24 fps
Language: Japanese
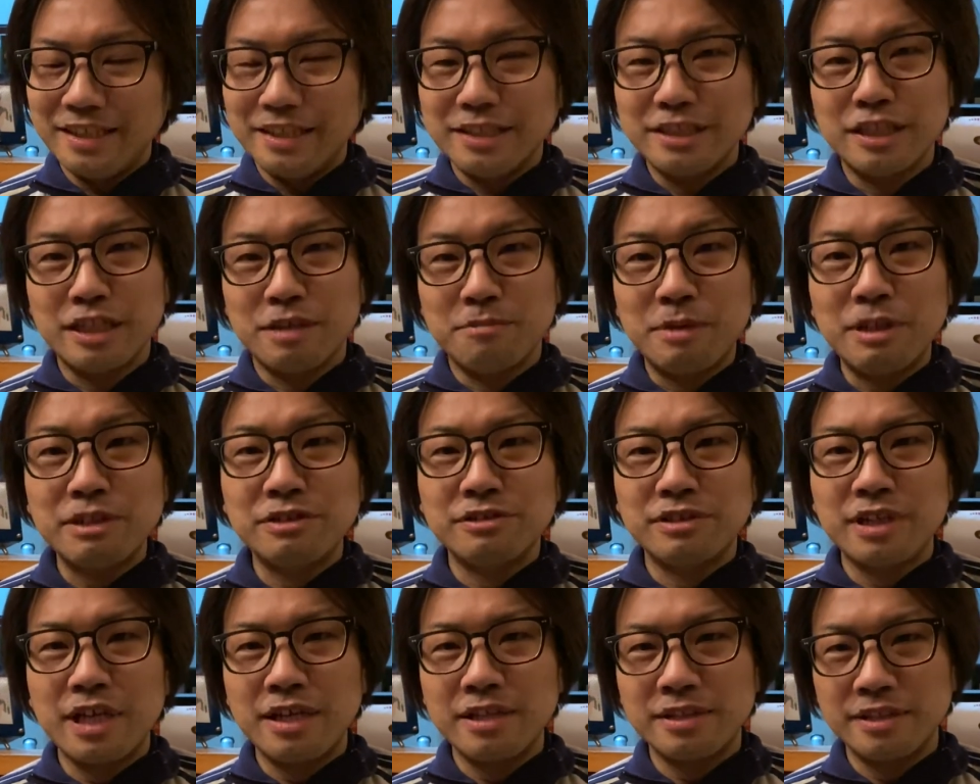じゃあまず
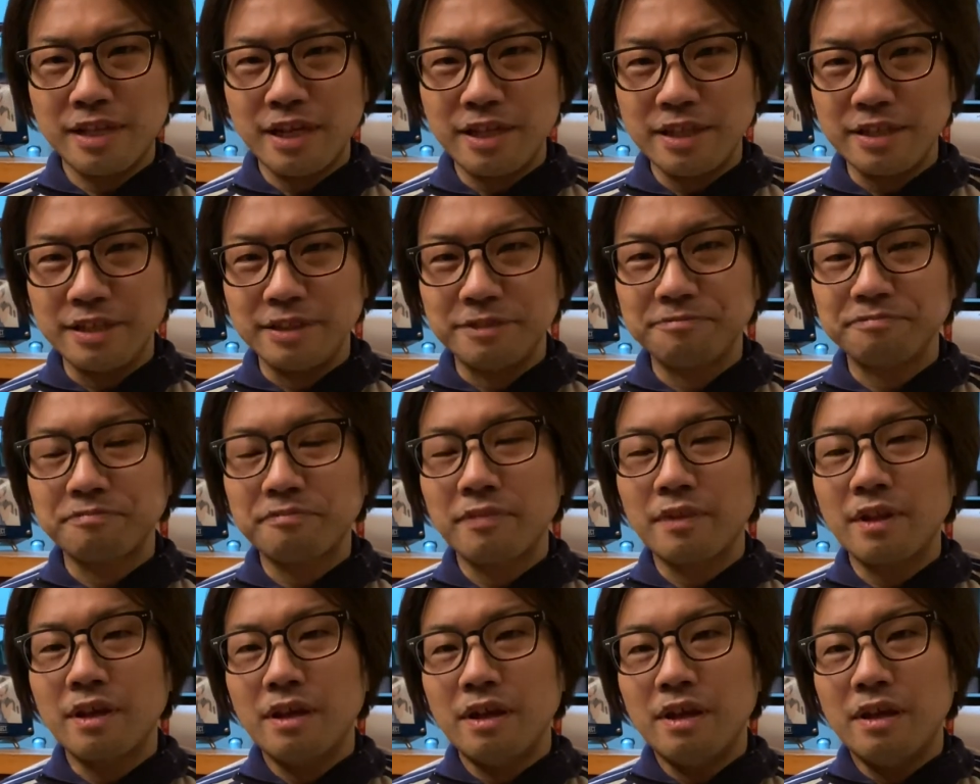第3位
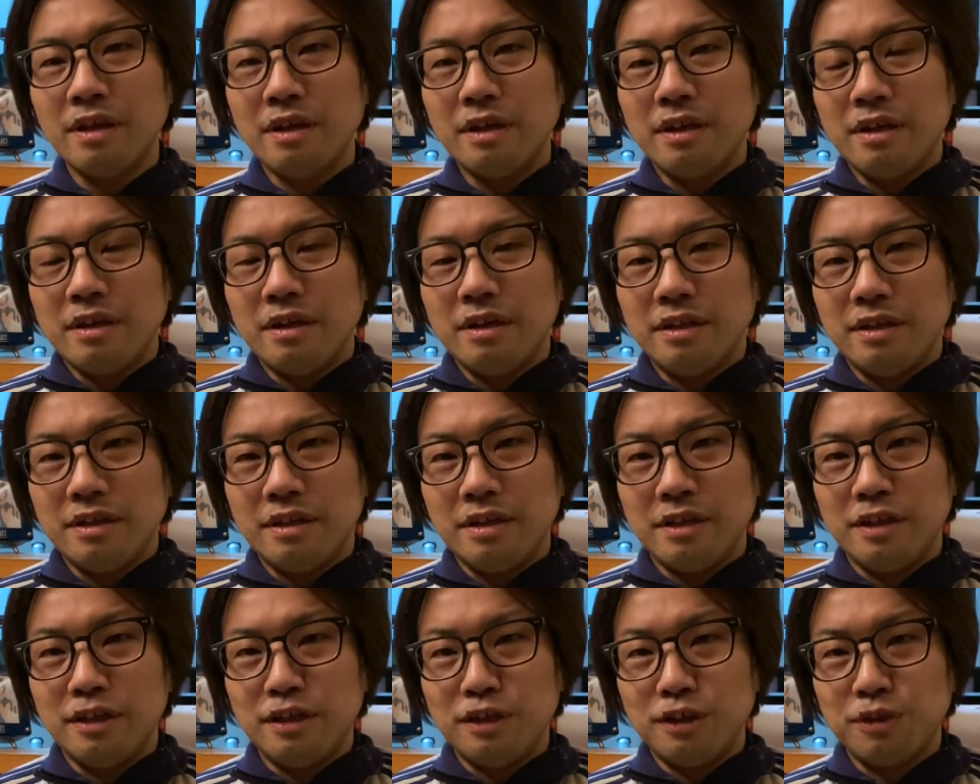
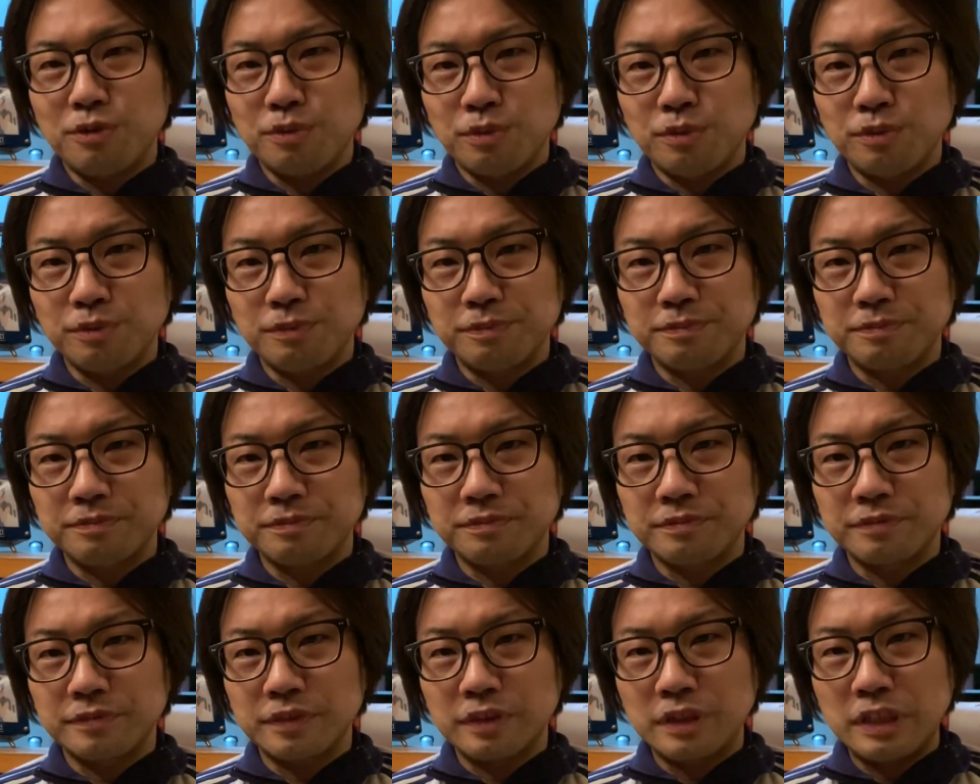えっ、ー、と
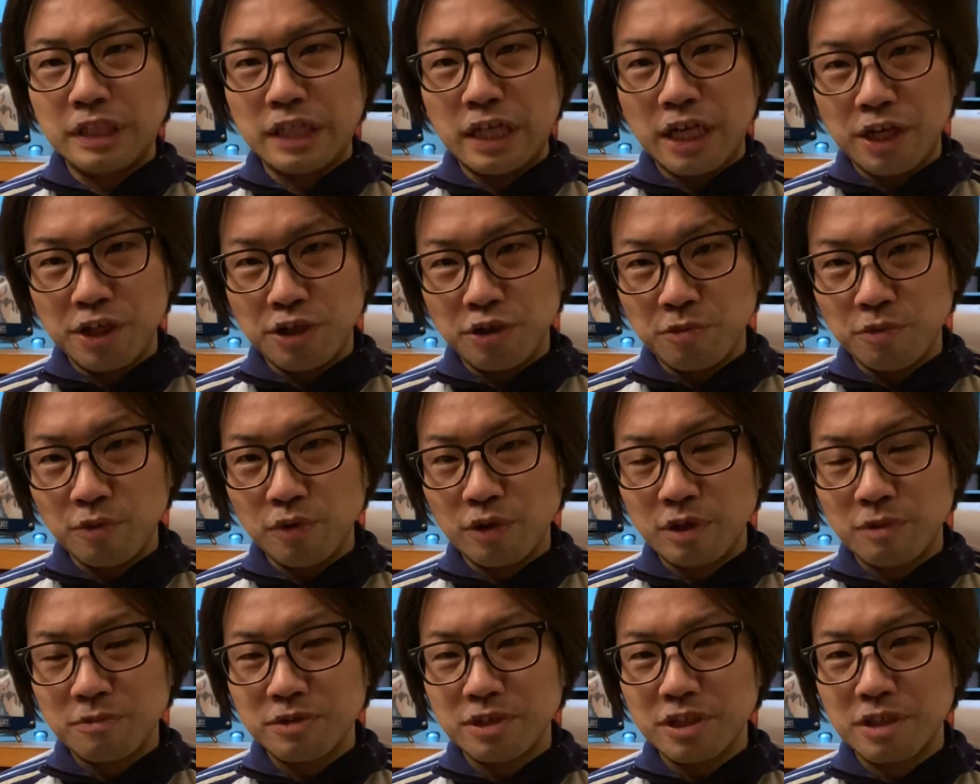意外に思う
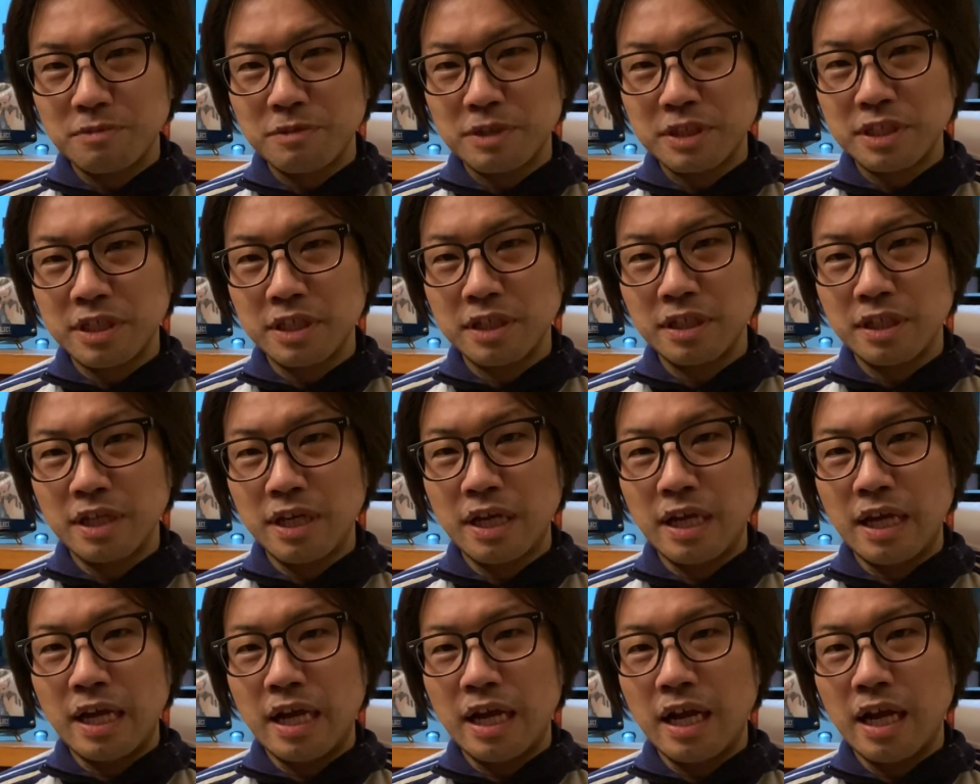かもしれません
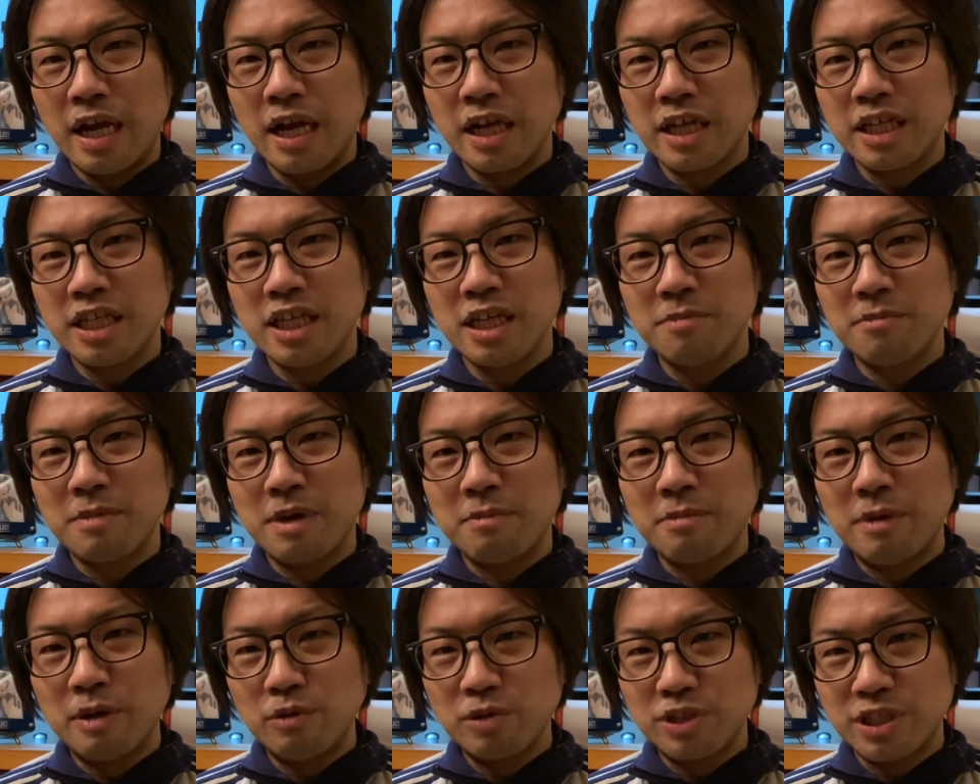が秋山
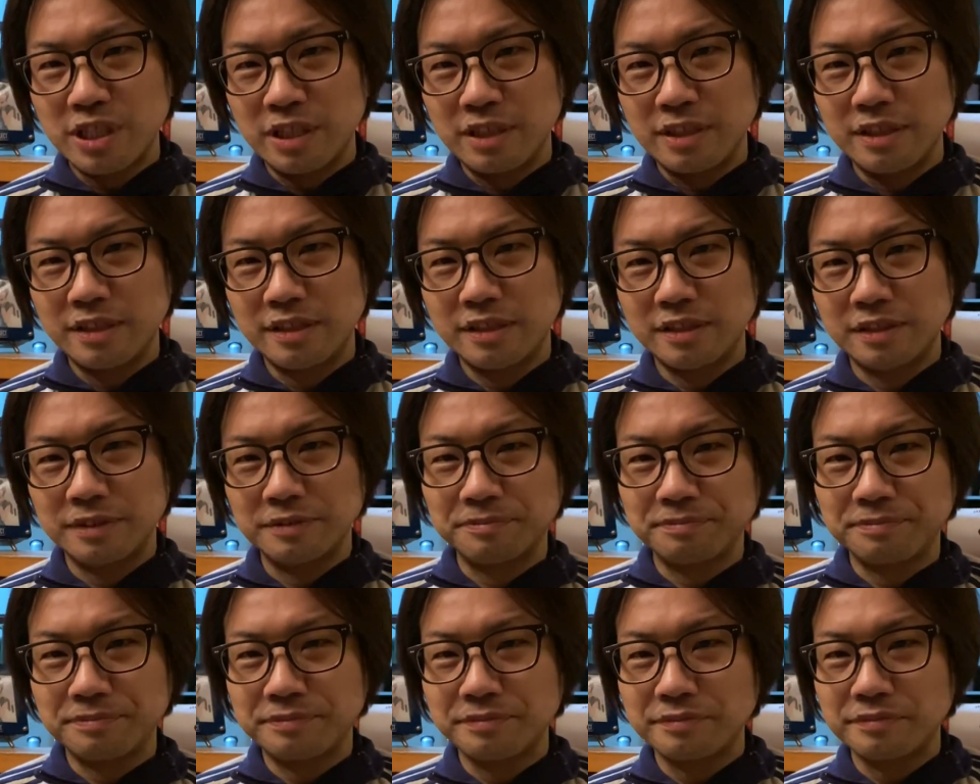真央ちゃんです
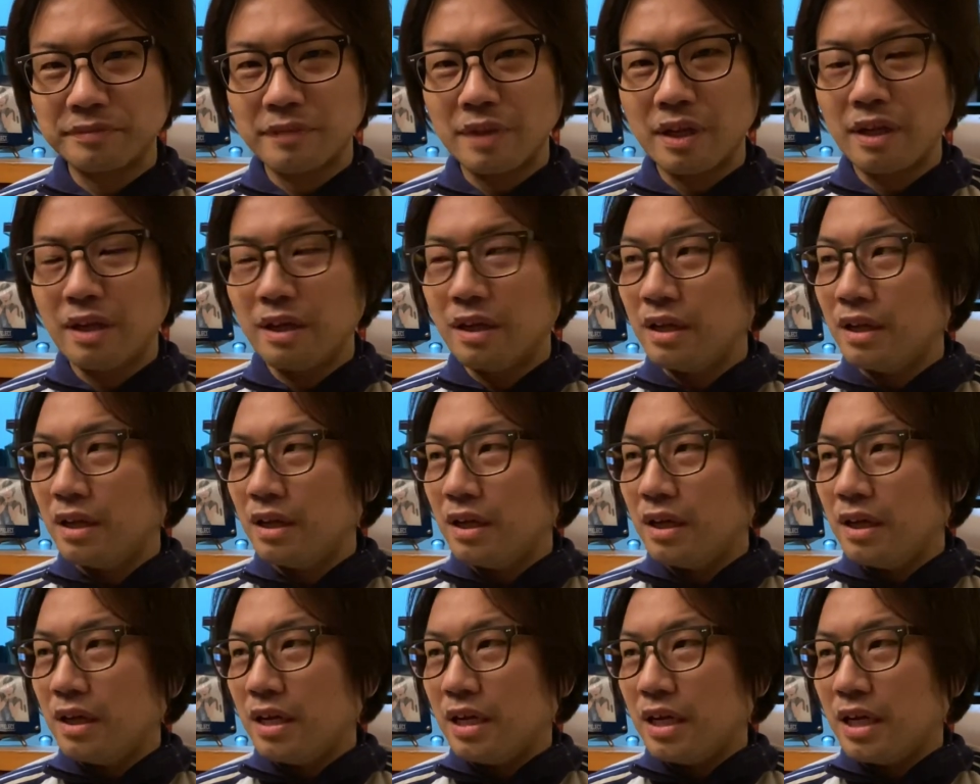
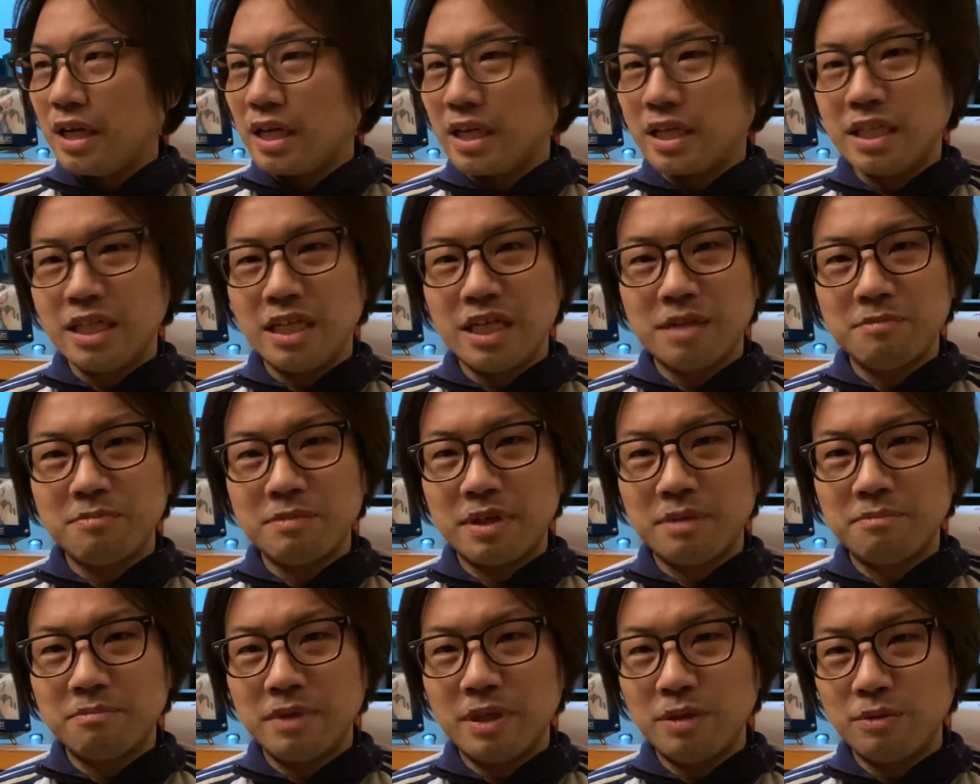秋山
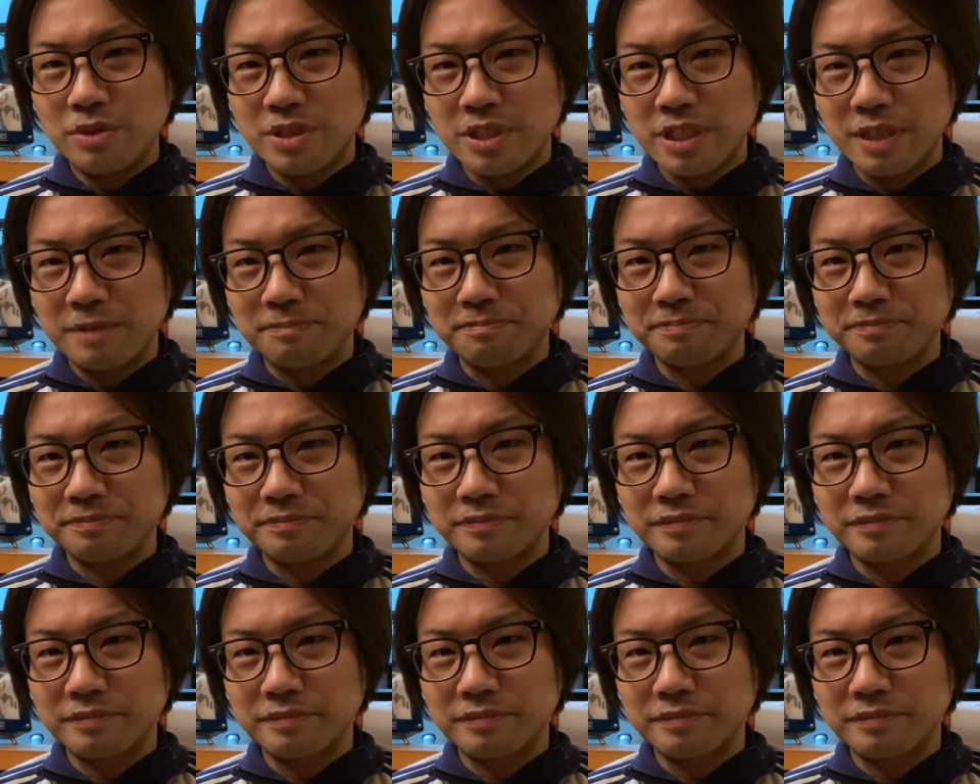真央ちゃん